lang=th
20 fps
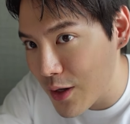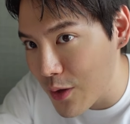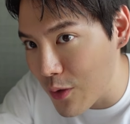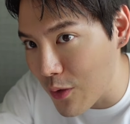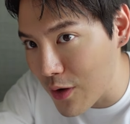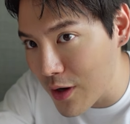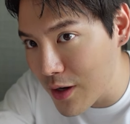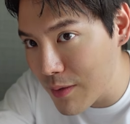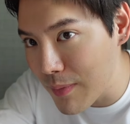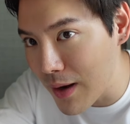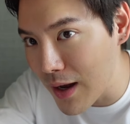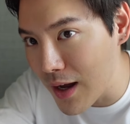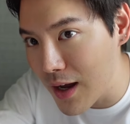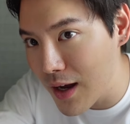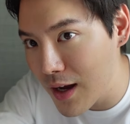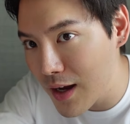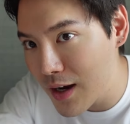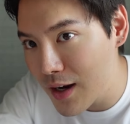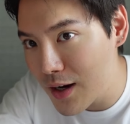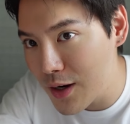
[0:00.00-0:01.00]
ยกขึ้นมา
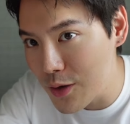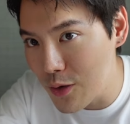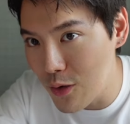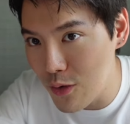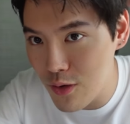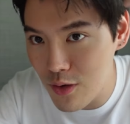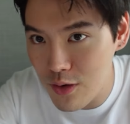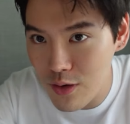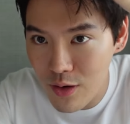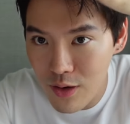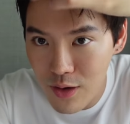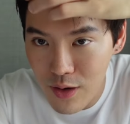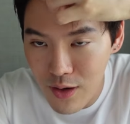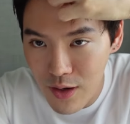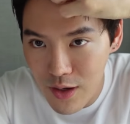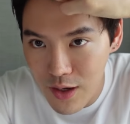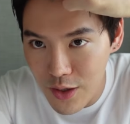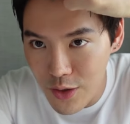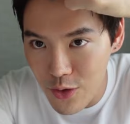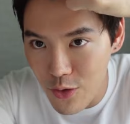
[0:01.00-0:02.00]
ยก
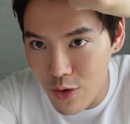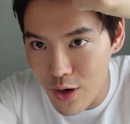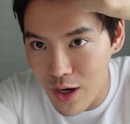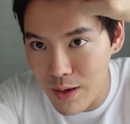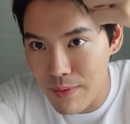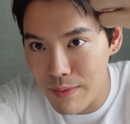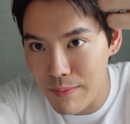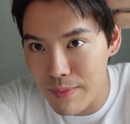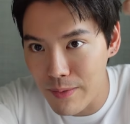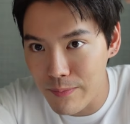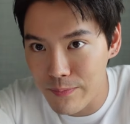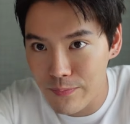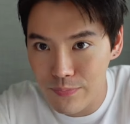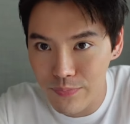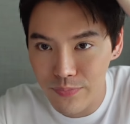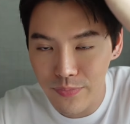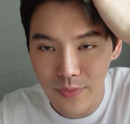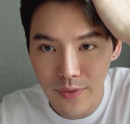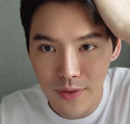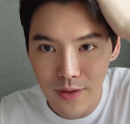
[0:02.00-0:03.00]
ยกให้มันแบบ
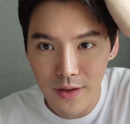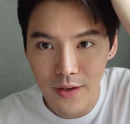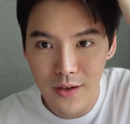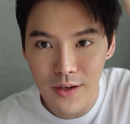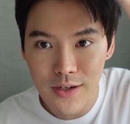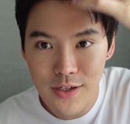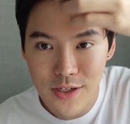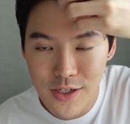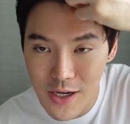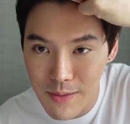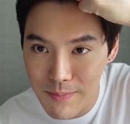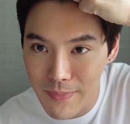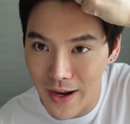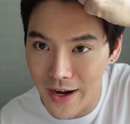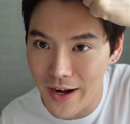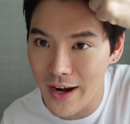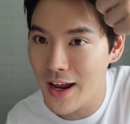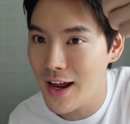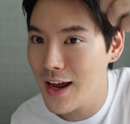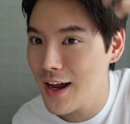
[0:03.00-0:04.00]
เชื่อมกัน
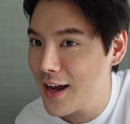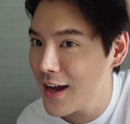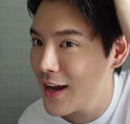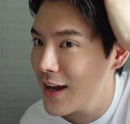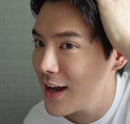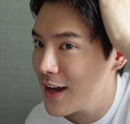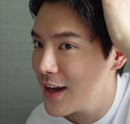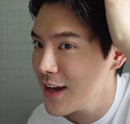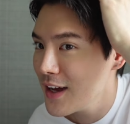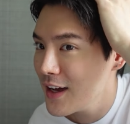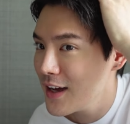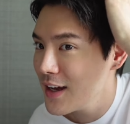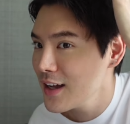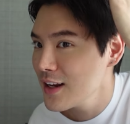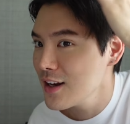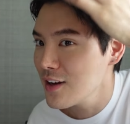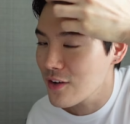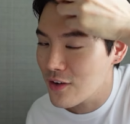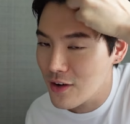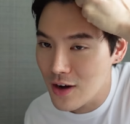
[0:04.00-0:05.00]
อะ
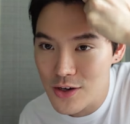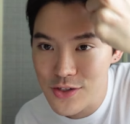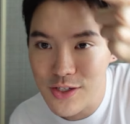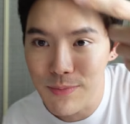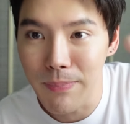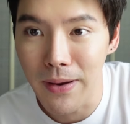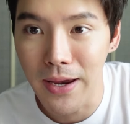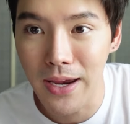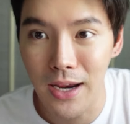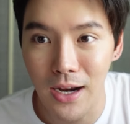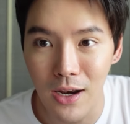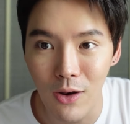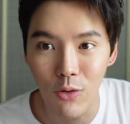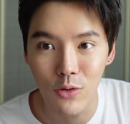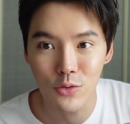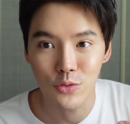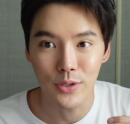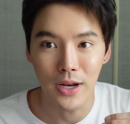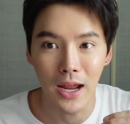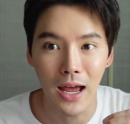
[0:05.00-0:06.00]
แล้วก็เอาสเปรย์ลง
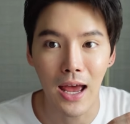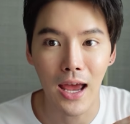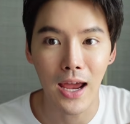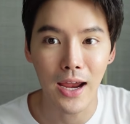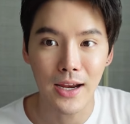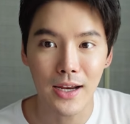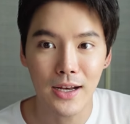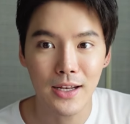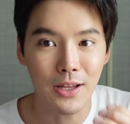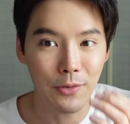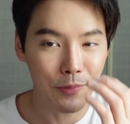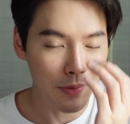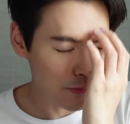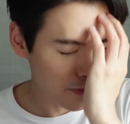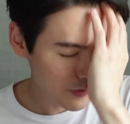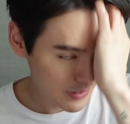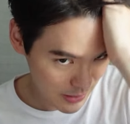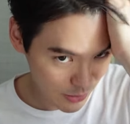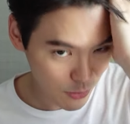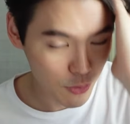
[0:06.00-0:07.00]
สุดท้าย แต่ว่า
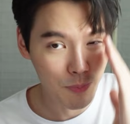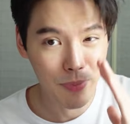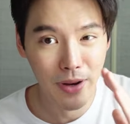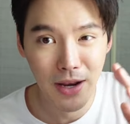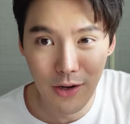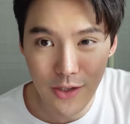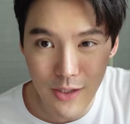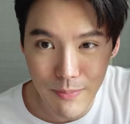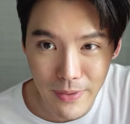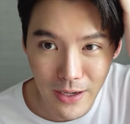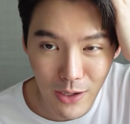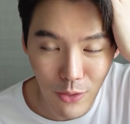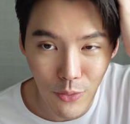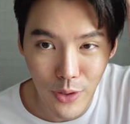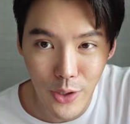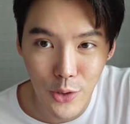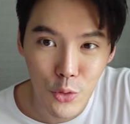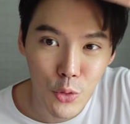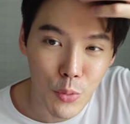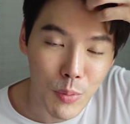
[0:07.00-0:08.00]
วันนี้งไม่ได้เอาสเปรย์ลง
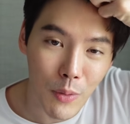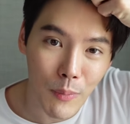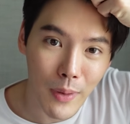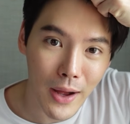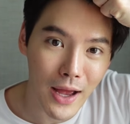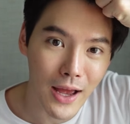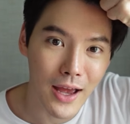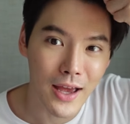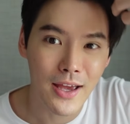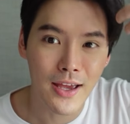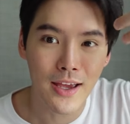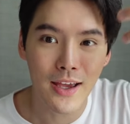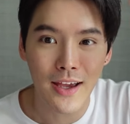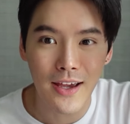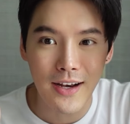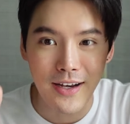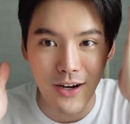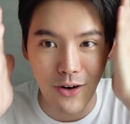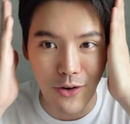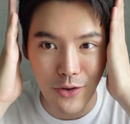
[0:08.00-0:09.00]
ให้ดูเพราะว่า
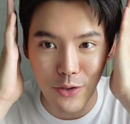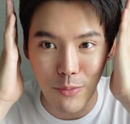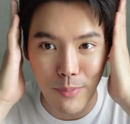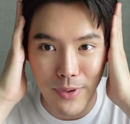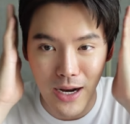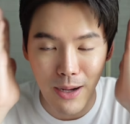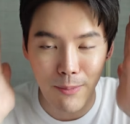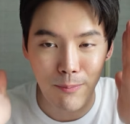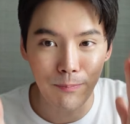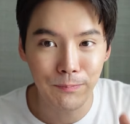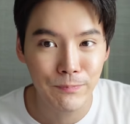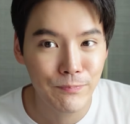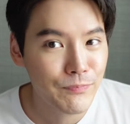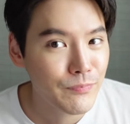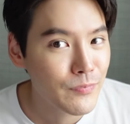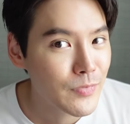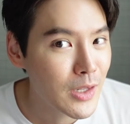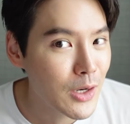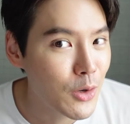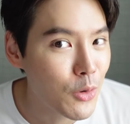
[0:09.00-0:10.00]
เดี๋ยวเราต้องไป
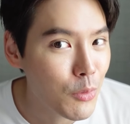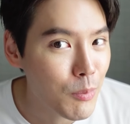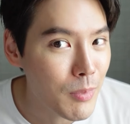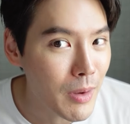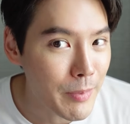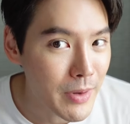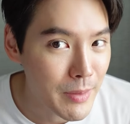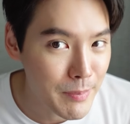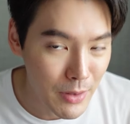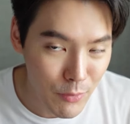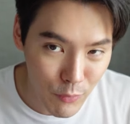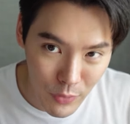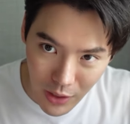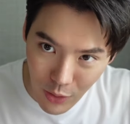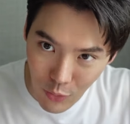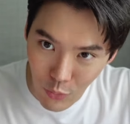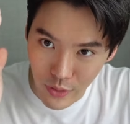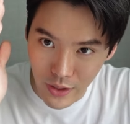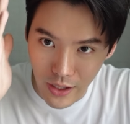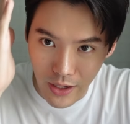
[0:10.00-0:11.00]
ทำลุกแบบที่เป็นเวท
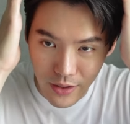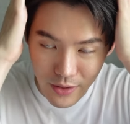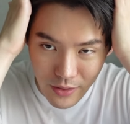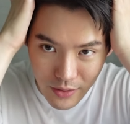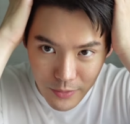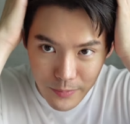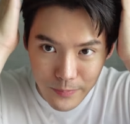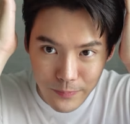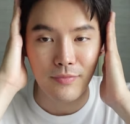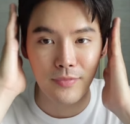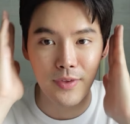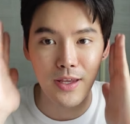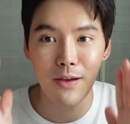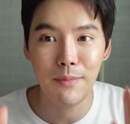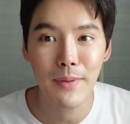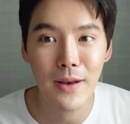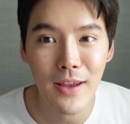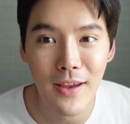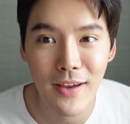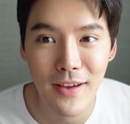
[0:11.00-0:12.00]
ลุกอันนึงนี่เอา
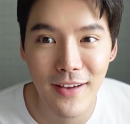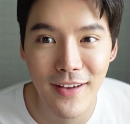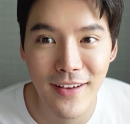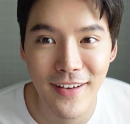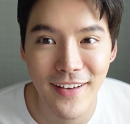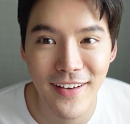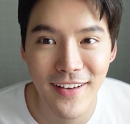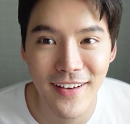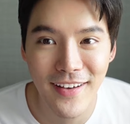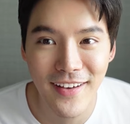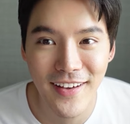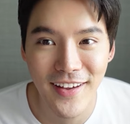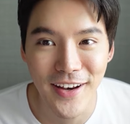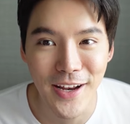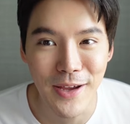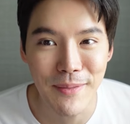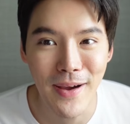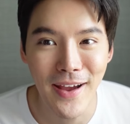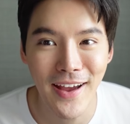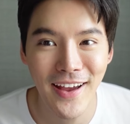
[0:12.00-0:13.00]
มานี่
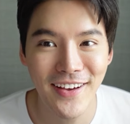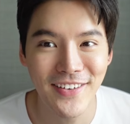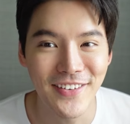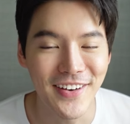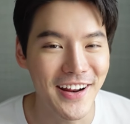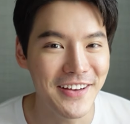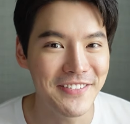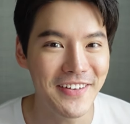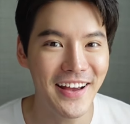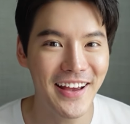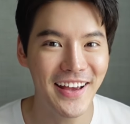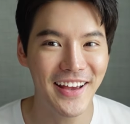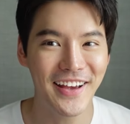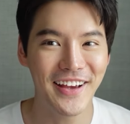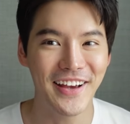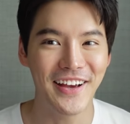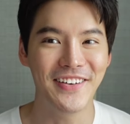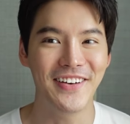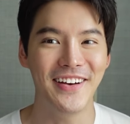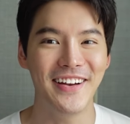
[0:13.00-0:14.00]
ได้ปะพอได้ปะ
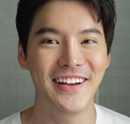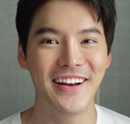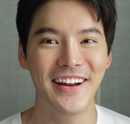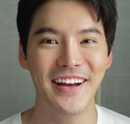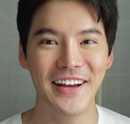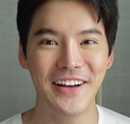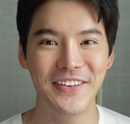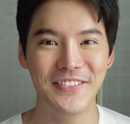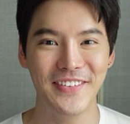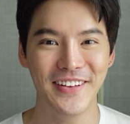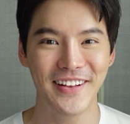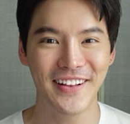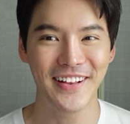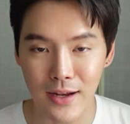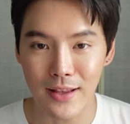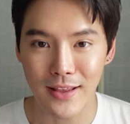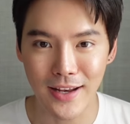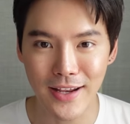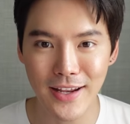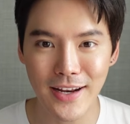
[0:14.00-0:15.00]
ตอนนี้นะครับ
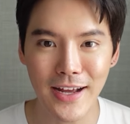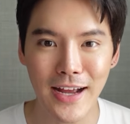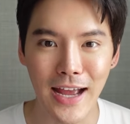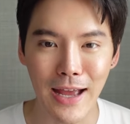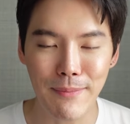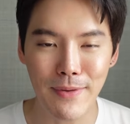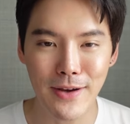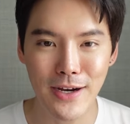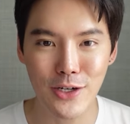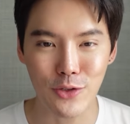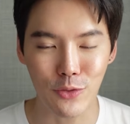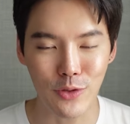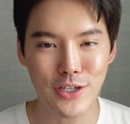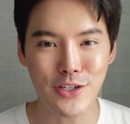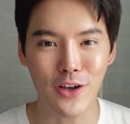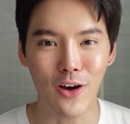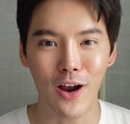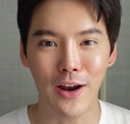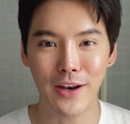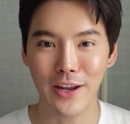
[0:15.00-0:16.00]
และนี่นะครับก็คือทรงที่
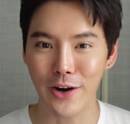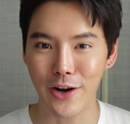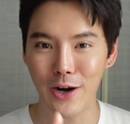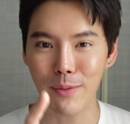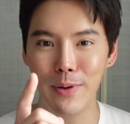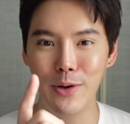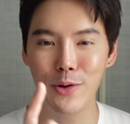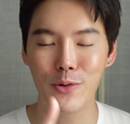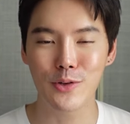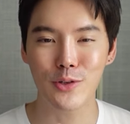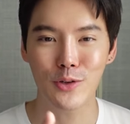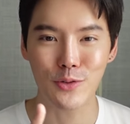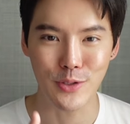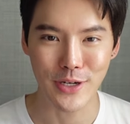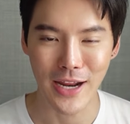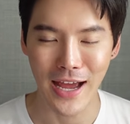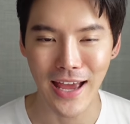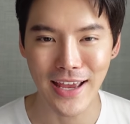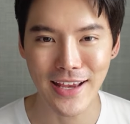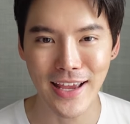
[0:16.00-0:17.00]
2เดี๋ยวเราไปดูทรงสุด
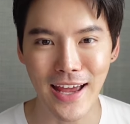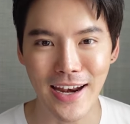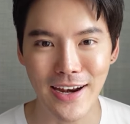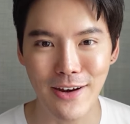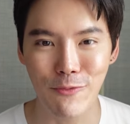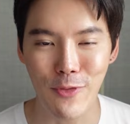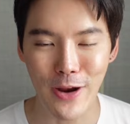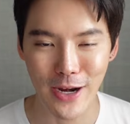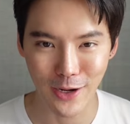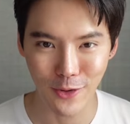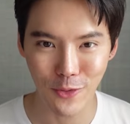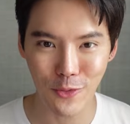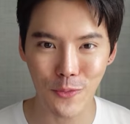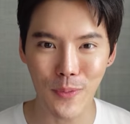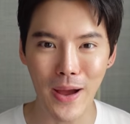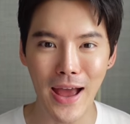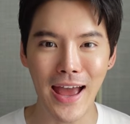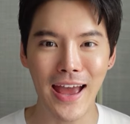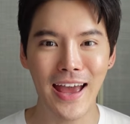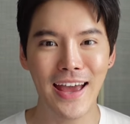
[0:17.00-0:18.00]
ท้ายกัน เวทลุก
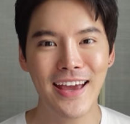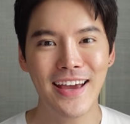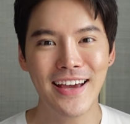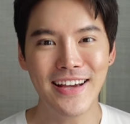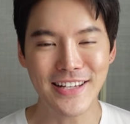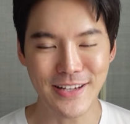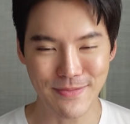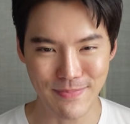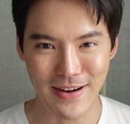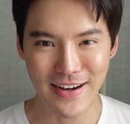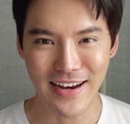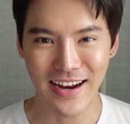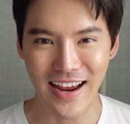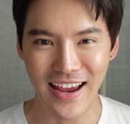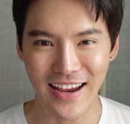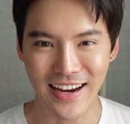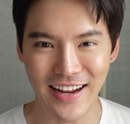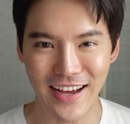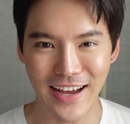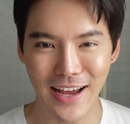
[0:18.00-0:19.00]
ว่าจะเป็นยังไง
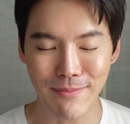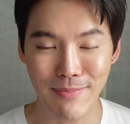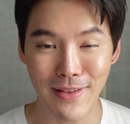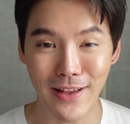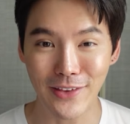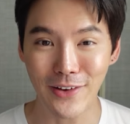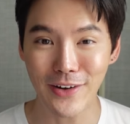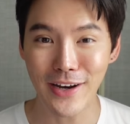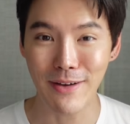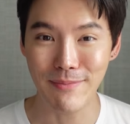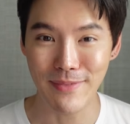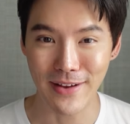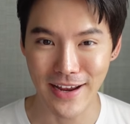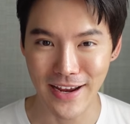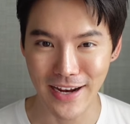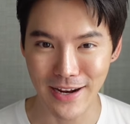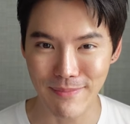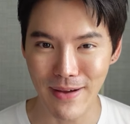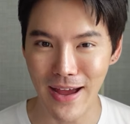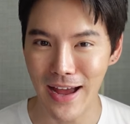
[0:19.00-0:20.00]
นะครับ และต้องทำยังไง
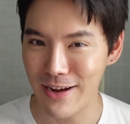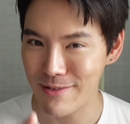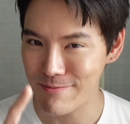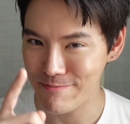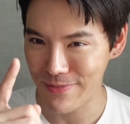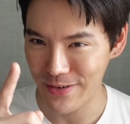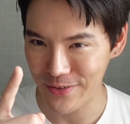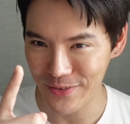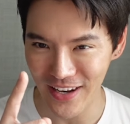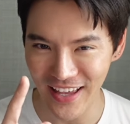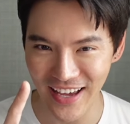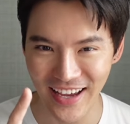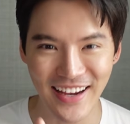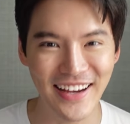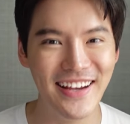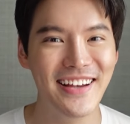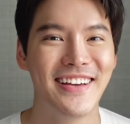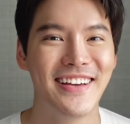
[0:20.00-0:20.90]
กันบ้าง ไปดูเลย